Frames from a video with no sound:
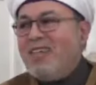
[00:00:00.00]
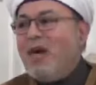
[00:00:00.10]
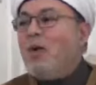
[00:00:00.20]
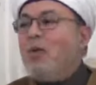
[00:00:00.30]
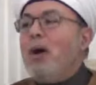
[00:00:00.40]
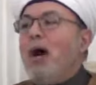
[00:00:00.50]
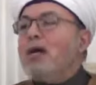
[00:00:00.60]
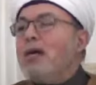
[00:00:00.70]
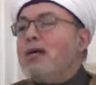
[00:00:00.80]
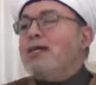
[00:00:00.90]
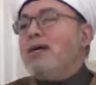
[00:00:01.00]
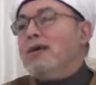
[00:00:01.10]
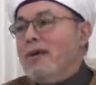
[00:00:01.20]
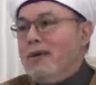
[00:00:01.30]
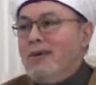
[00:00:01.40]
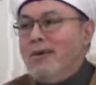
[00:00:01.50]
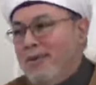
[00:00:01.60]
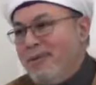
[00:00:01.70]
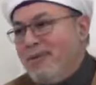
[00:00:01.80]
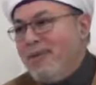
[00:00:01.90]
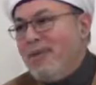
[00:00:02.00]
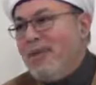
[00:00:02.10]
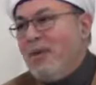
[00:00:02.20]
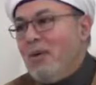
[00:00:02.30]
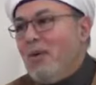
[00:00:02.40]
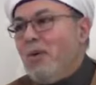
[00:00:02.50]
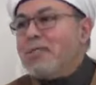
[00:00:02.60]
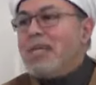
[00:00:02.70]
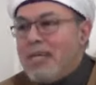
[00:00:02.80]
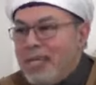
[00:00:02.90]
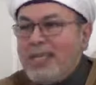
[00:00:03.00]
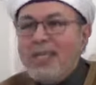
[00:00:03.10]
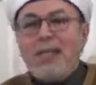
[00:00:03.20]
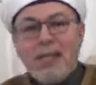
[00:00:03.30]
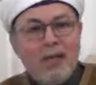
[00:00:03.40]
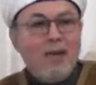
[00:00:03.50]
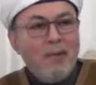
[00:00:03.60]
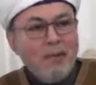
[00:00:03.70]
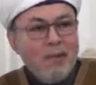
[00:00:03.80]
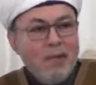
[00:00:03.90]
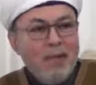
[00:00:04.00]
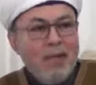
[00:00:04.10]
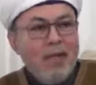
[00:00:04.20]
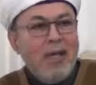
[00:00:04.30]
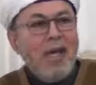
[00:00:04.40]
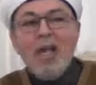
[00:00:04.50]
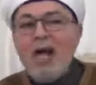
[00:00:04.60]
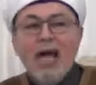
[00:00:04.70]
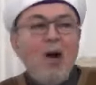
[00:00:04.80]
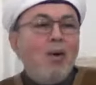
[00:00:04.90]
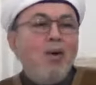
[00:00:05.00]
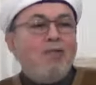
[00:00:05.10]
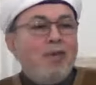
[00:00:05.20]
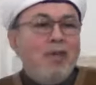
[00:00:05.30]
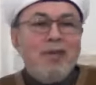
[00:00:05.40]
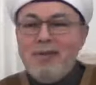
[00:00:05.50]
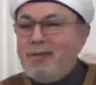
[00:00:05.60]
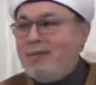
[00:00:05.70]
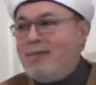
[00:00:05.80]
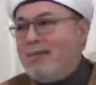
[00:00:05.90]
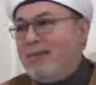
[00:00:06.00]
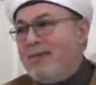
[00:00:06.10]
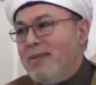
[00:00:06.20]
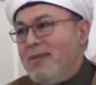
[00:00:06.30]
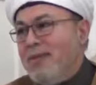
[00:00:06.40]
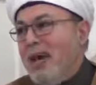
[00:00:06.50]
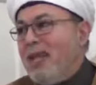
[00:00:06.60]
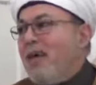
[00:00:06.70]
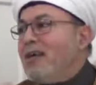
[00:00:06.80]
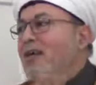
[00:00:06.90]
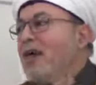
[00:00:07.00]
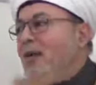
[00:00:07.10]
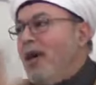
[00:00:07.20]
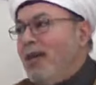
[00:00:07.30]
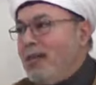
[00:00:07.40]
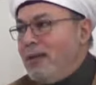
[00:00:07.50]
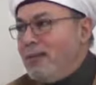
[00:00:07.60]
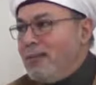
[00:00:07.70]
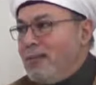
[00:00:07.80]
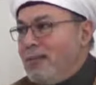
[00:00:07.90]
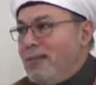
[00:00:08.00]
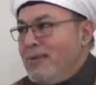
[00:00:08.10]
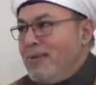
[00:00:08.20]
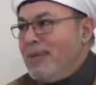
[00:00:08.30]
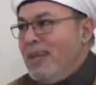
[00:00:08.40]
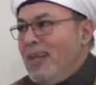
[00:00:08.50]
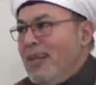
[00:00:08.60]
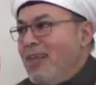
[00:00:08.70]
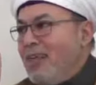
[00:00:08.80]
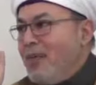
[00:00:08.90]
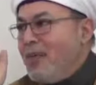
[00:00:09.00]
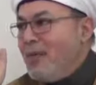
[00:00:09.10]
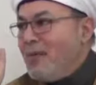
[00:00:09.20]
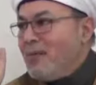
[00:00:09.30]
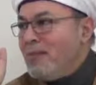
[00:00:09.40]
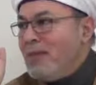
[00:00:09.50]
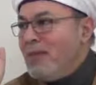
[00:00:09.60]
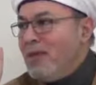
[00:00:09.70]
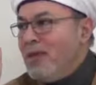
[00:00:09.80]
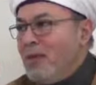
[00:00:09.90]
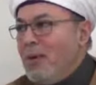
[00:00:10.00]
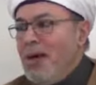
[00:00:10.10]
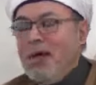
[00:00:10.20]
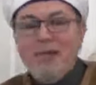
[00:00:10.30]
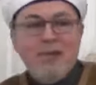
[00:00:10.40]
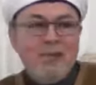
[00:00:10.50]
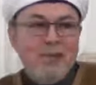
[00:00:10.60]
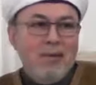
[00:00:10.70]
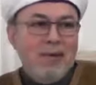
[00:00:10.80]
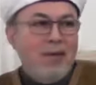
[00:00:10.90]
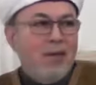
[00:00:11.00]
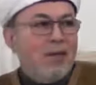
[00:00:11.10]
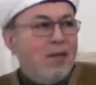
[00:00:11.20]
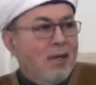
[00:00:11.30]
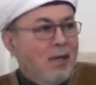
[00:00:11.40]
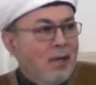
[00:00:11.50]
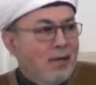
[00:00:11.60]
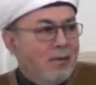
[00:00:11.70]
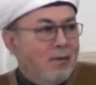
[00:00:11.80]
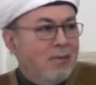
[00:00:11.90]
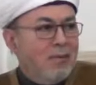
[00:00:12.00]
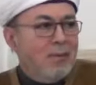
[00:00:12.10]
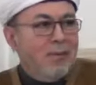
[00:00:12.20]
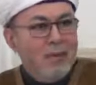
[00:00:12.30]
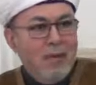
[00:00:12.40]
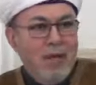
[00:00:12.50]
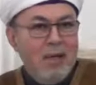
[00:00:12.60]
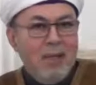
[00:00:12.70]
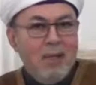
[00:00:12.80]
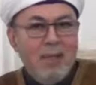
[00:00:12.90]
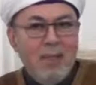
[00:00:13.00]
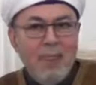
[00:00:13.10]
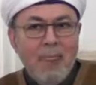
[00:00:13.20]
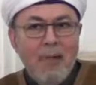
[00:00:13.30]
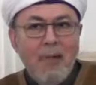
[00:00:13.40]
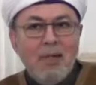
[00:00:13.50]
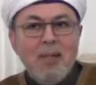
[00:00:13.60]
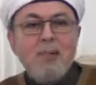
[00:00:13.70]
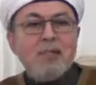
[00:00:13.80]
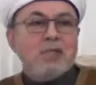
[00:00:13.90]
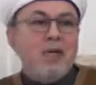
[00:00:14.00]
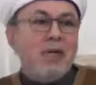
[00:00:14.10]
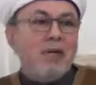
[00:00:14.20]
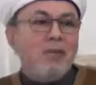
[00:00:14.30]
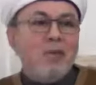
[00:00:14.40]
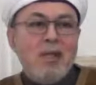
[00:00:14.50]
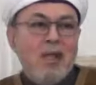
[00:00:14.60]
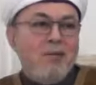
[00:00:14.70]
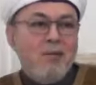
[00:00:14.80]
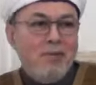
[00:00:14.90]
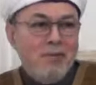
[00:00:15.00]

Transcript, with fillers: ده هو حقيقتك وهو شيئيتك إلا اللي هيحل في إيه الحقيقة واحدة الحقيقة إيه واحد الحقيقة إيه واحد إنما الظاهر مختلف